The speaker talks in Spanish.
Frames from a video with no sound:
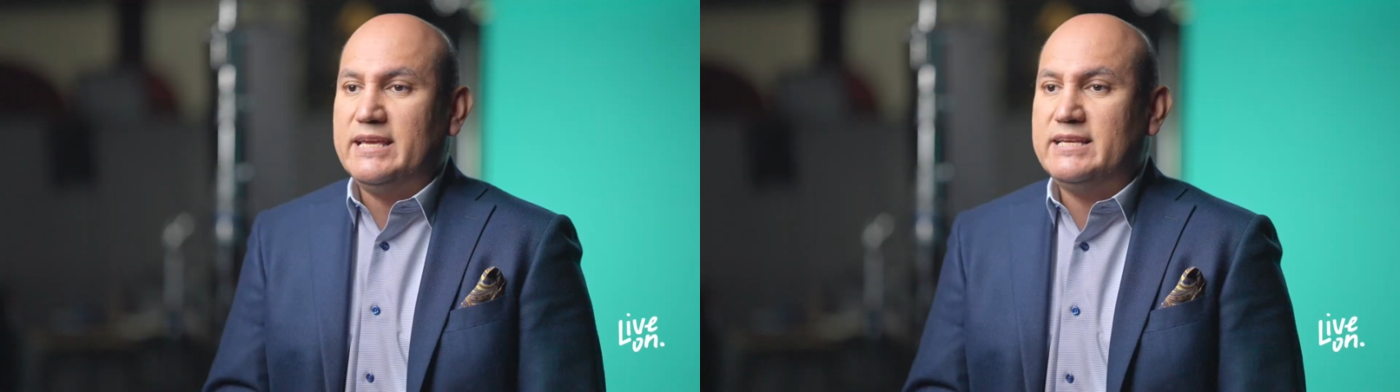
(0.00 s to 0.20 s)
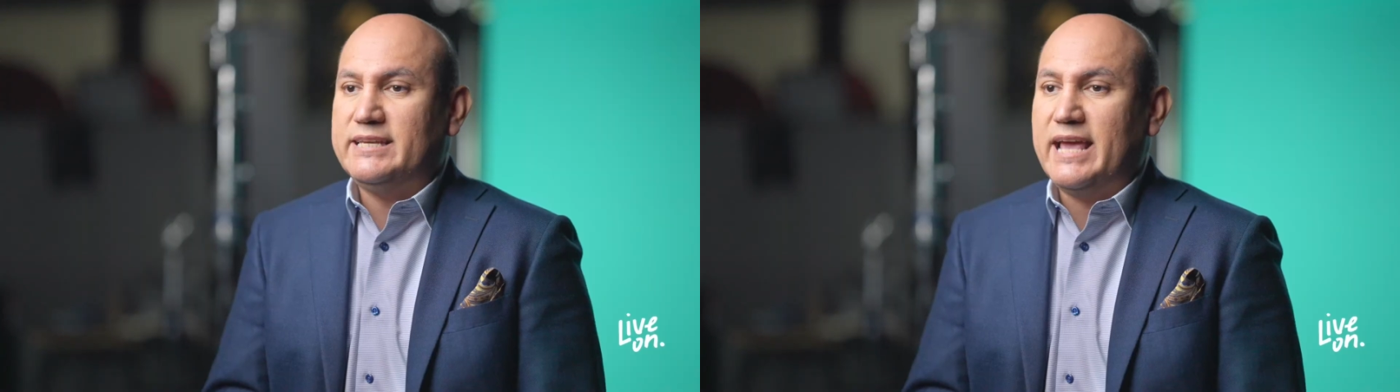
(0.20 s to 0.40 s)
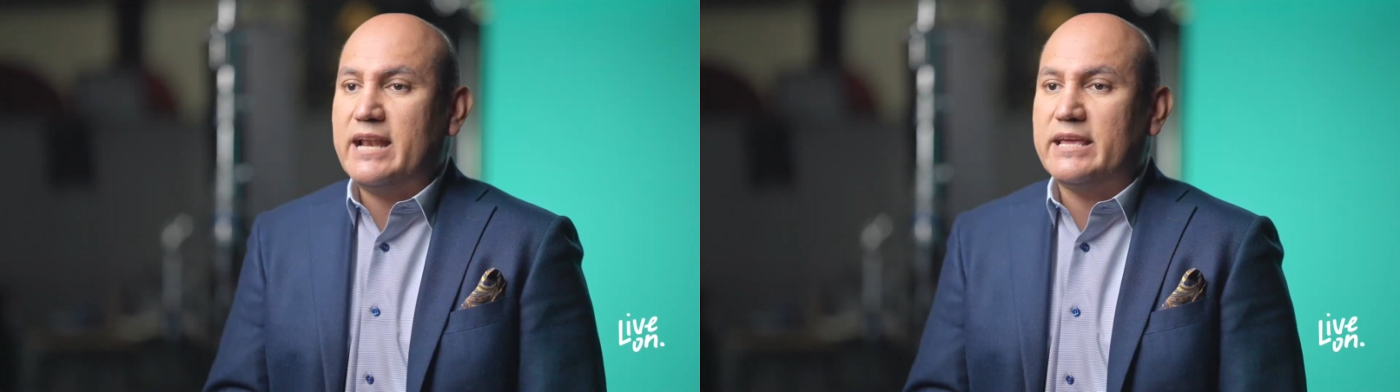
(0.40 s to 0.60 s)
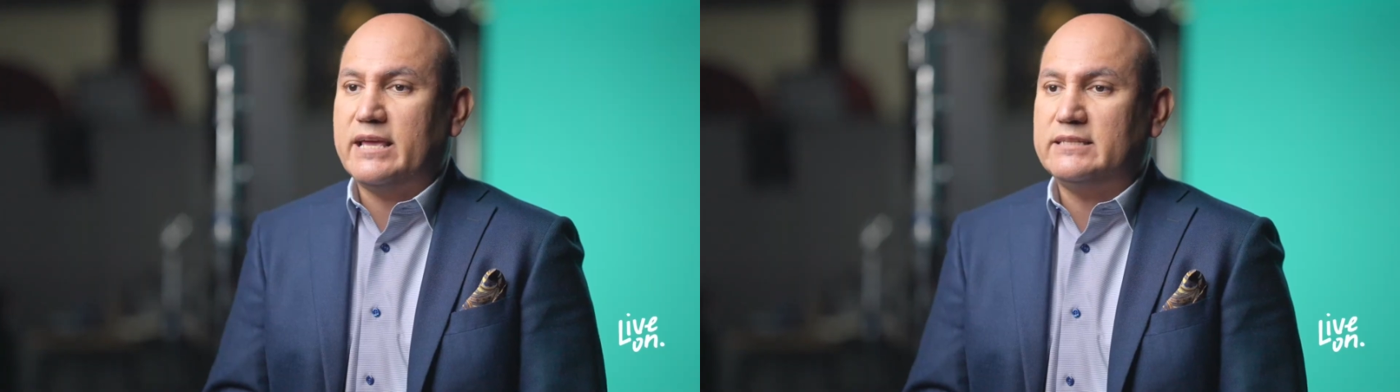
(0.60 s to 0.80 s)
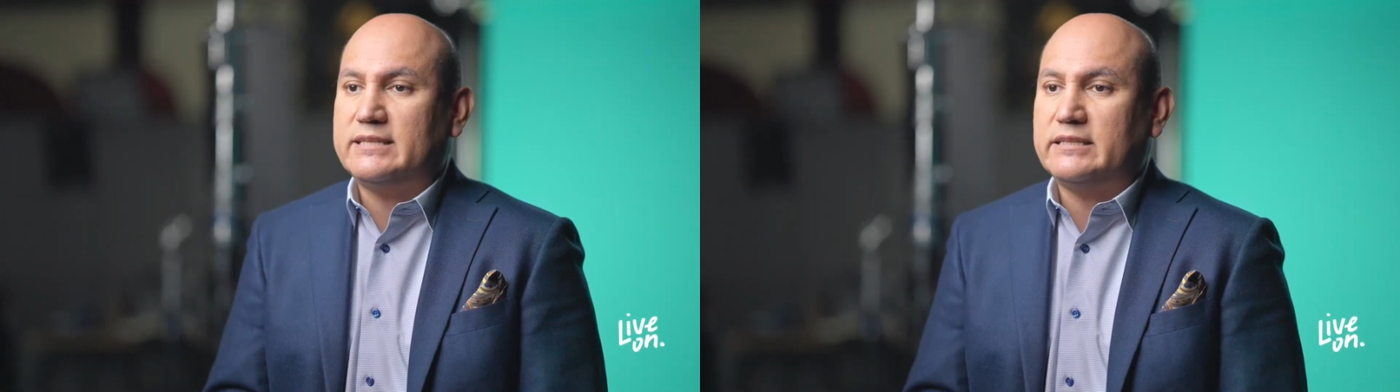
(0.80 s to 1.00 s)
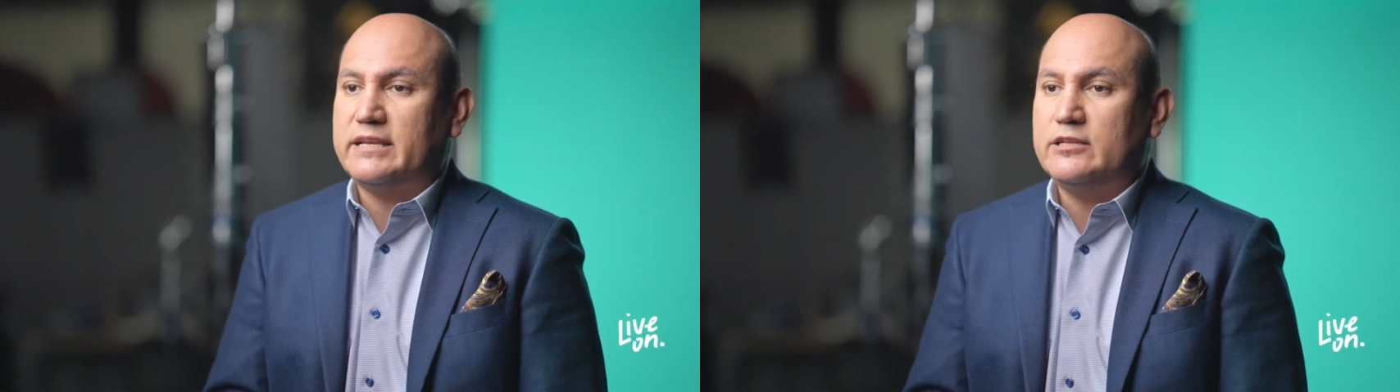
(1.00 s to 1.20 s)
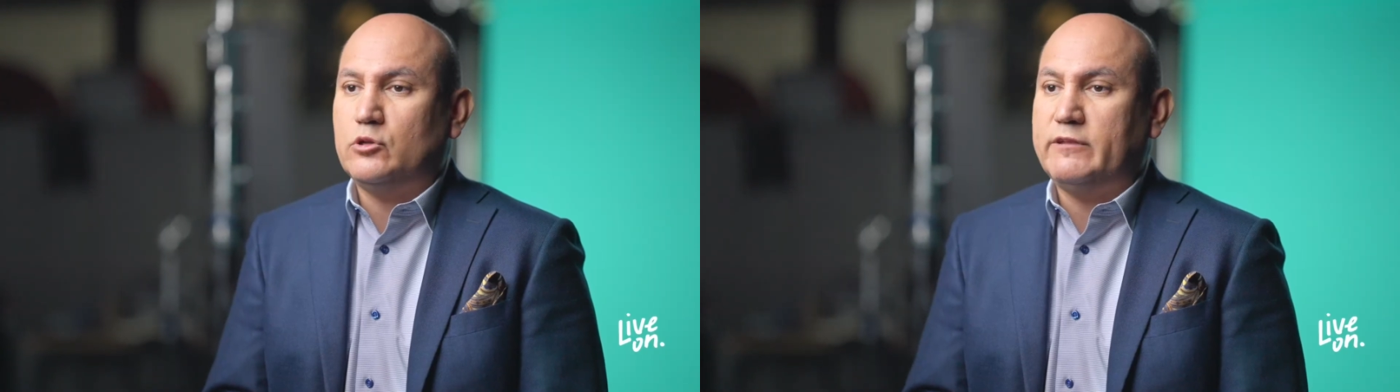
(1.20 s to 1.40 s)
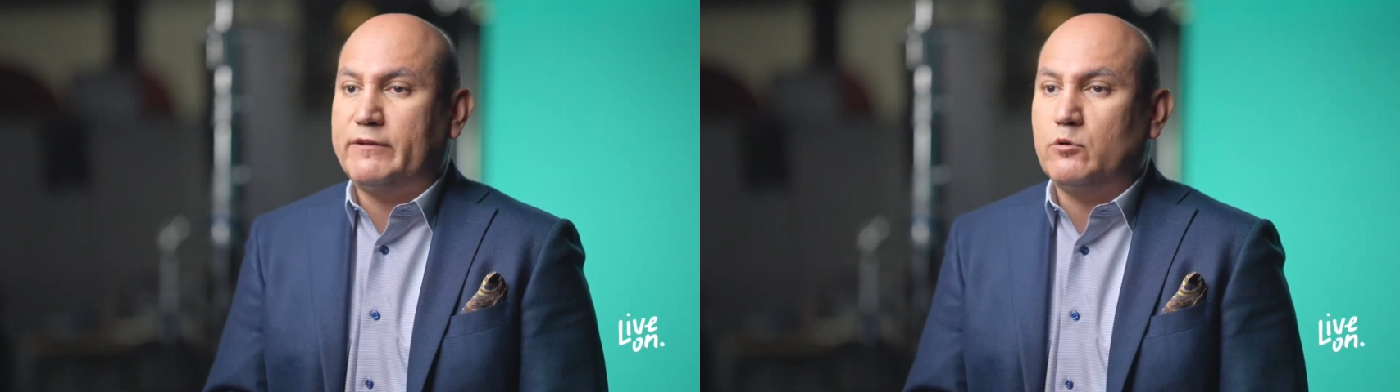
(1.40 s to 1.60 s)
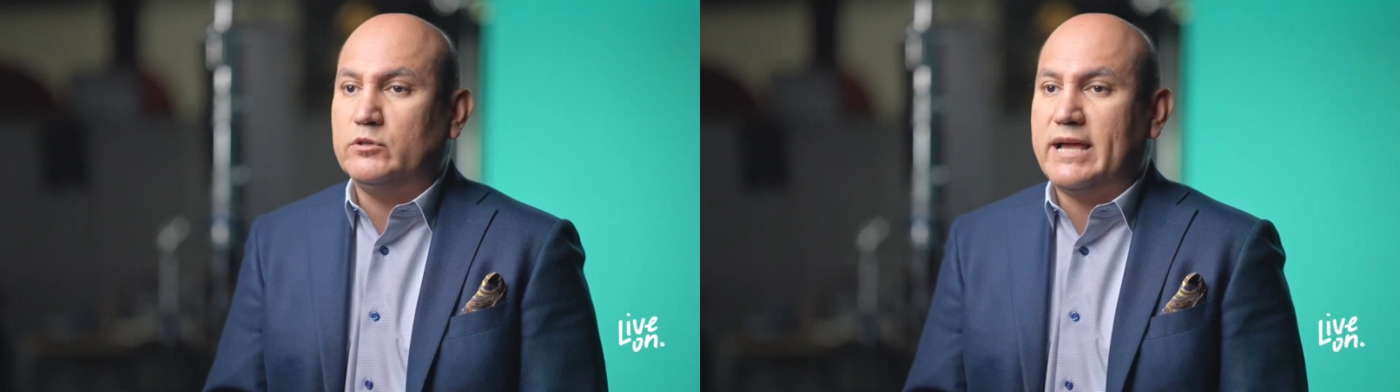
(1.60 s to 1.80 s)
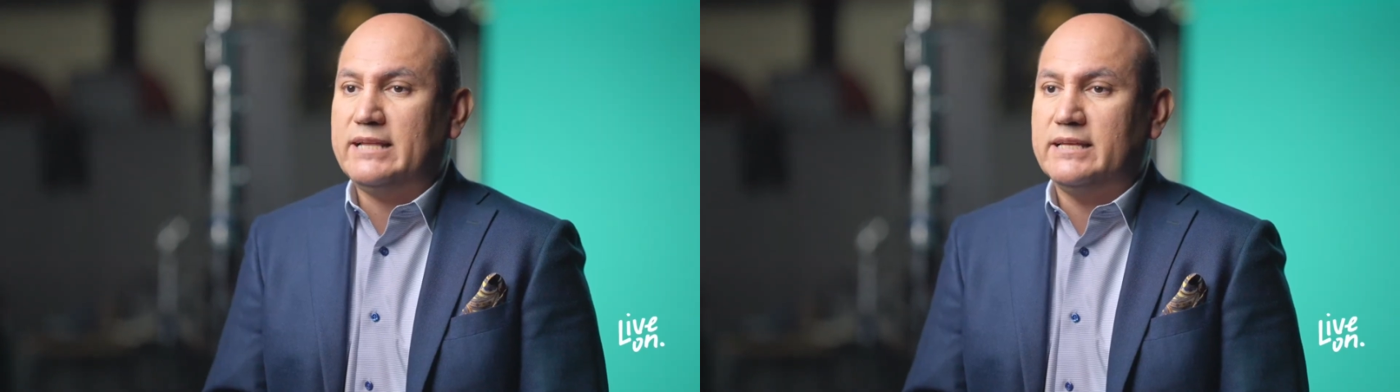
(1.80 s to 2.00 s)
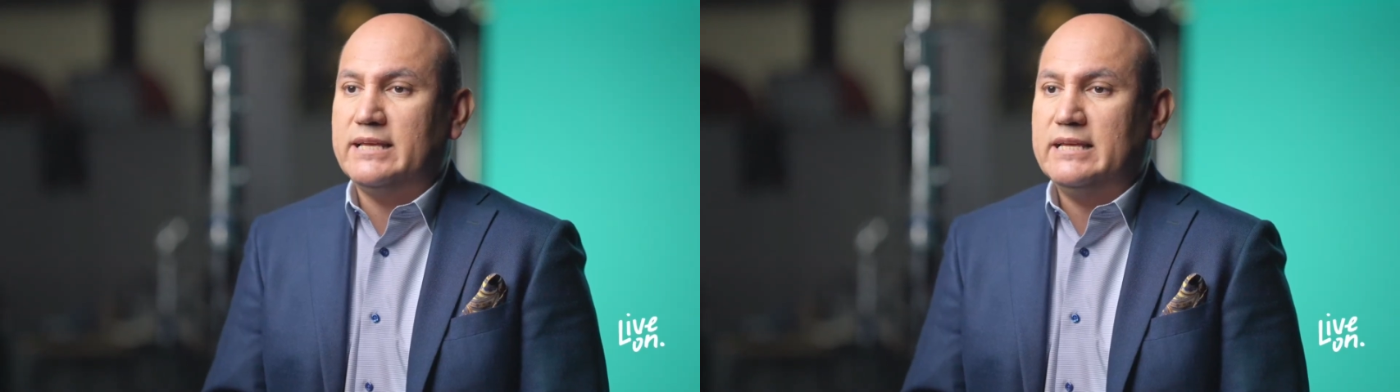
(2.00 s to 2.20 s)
Y si alguien está teniendo dificultad,